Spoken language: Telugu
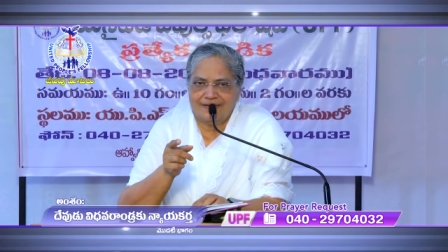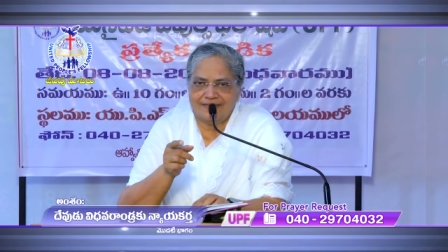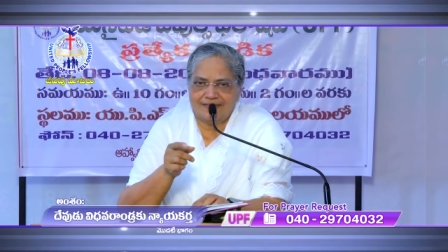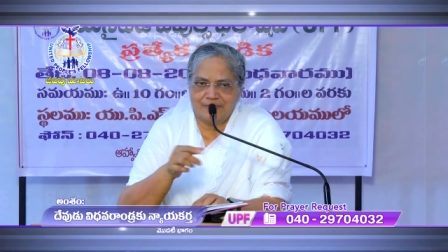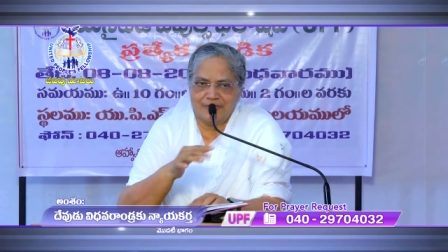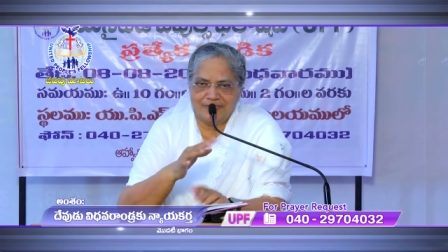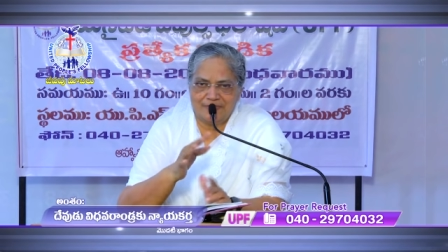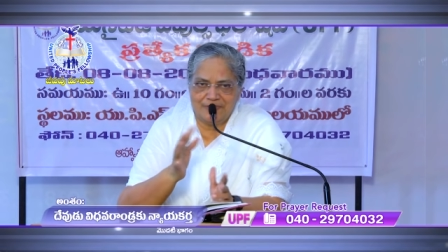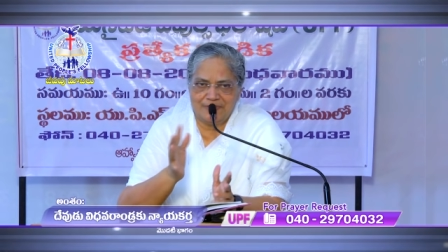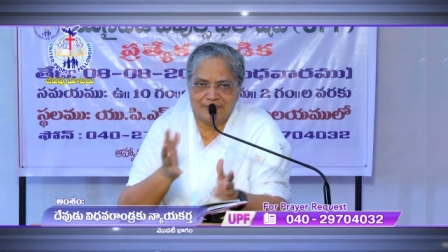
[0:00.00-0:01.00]
ఆ సమాజ
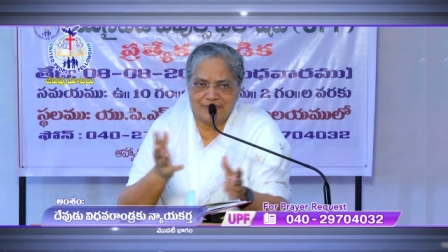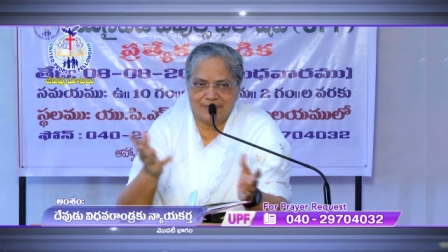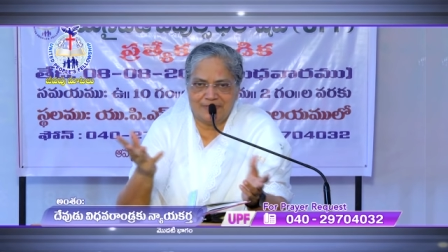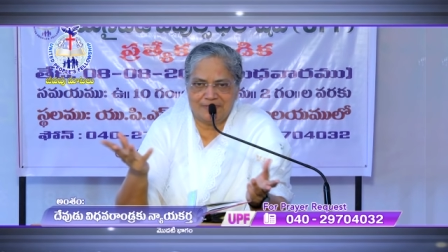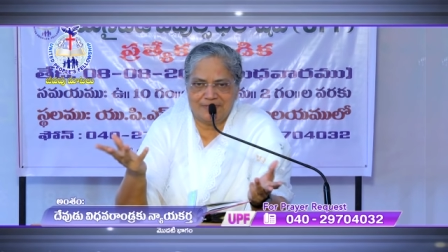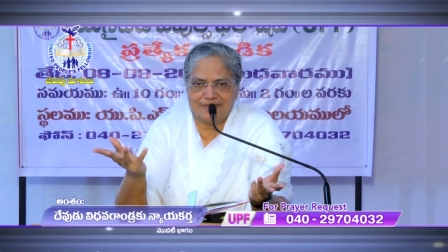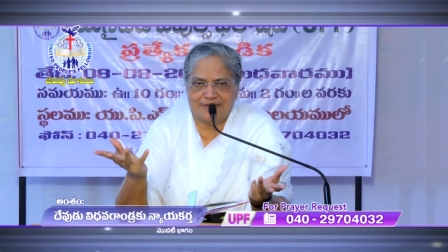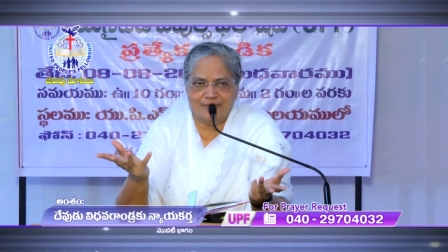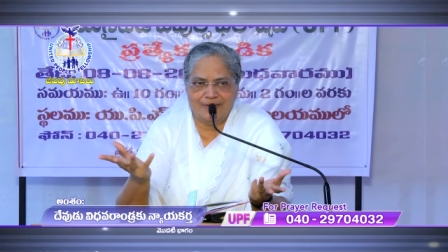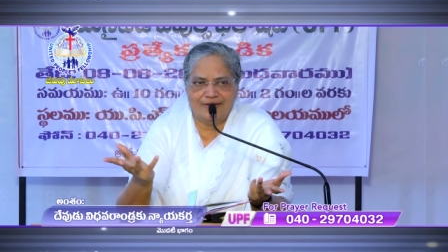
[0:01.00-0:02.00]
మందిరంలో ఎంతమంది
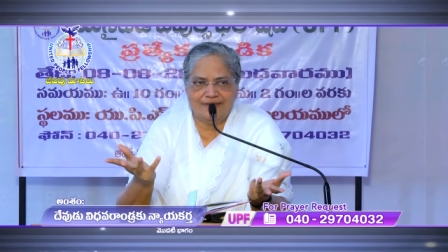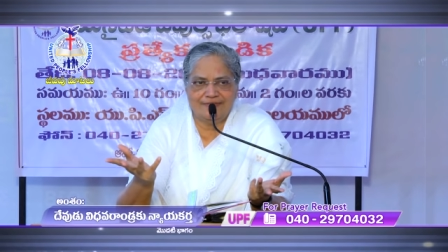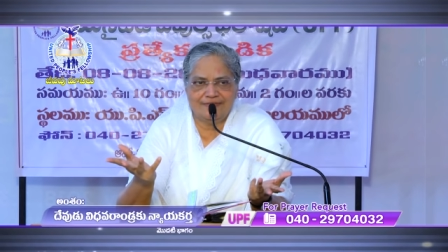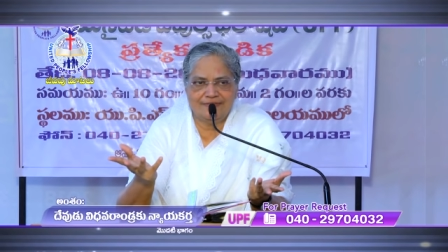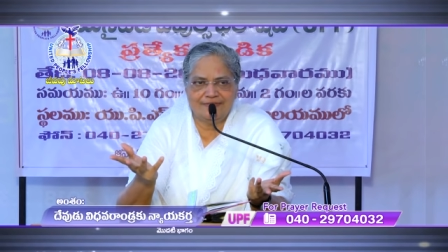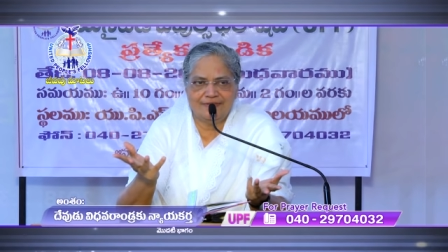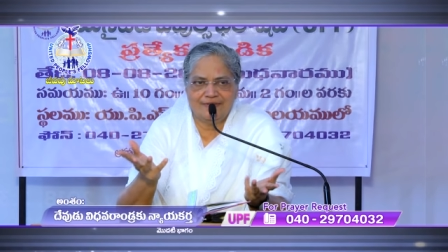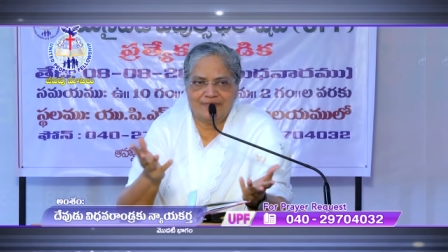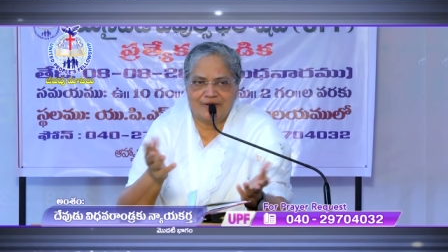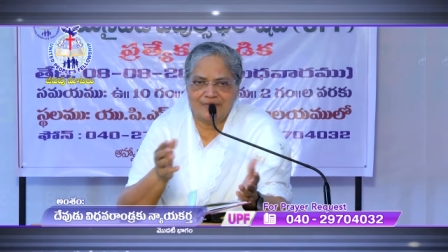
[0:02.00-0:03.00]
ఘనులు లేరు
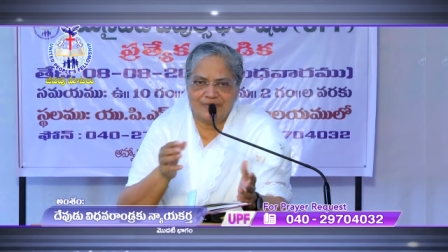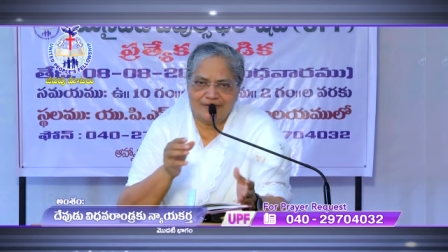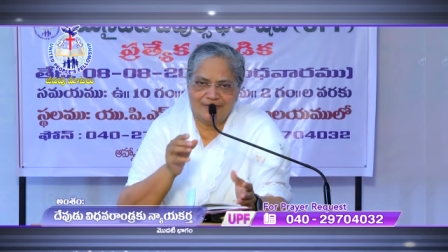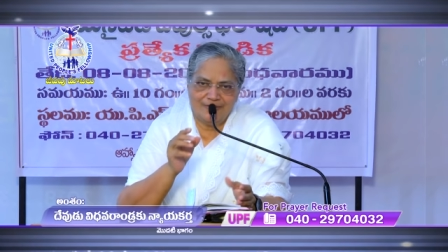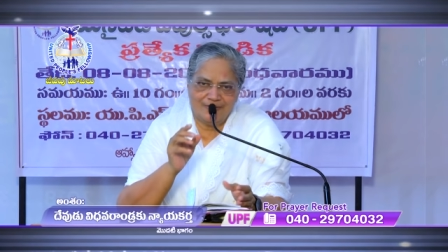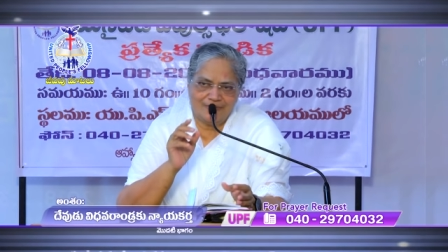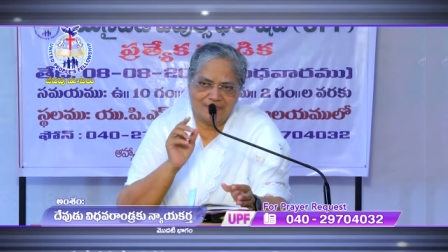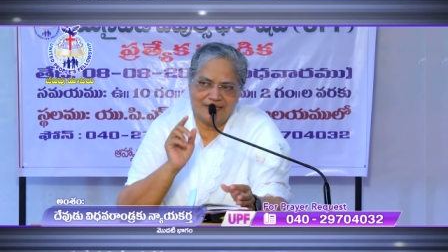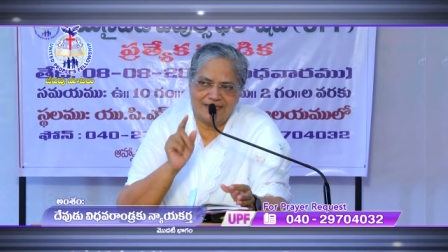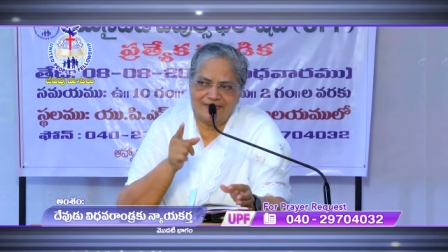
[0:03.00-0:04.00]
ప్రభు కన్నులు ఒక
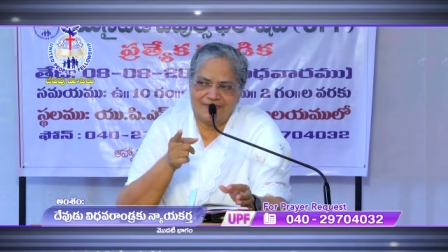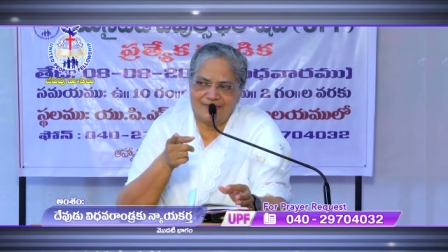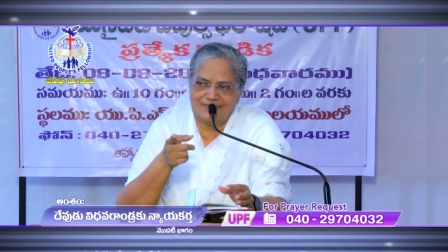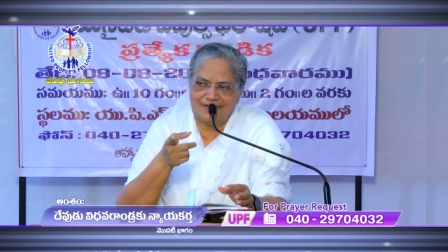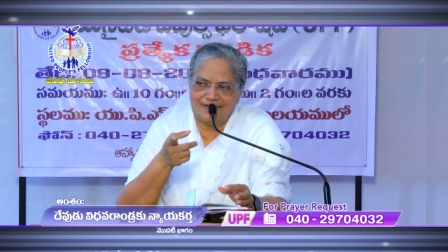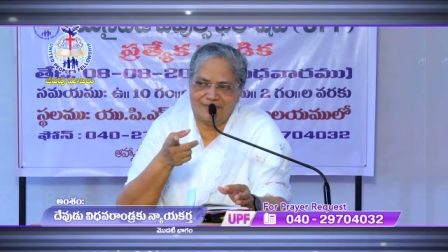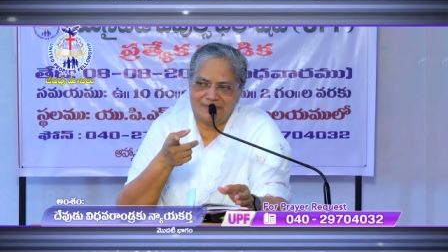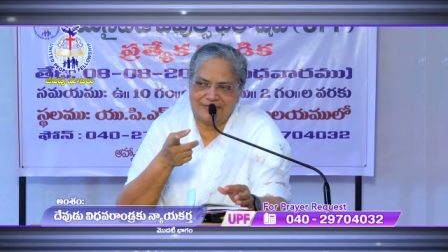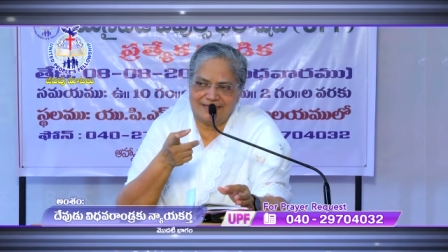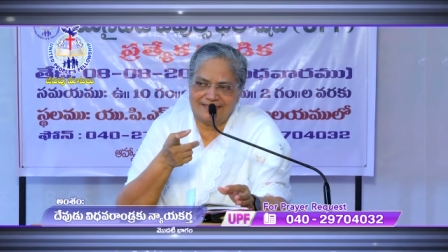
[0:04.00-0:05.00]
పేద విధవరాల మీద
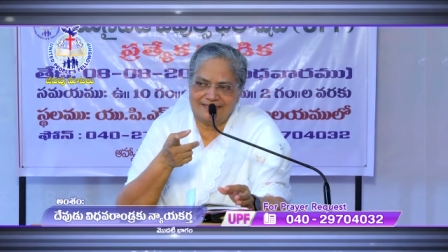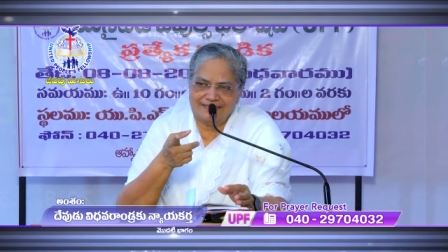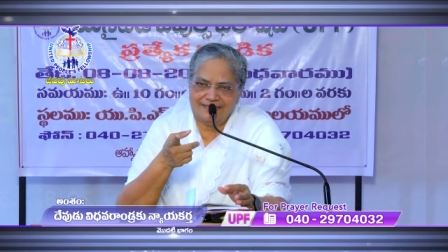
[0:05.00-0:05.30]
పడ్డది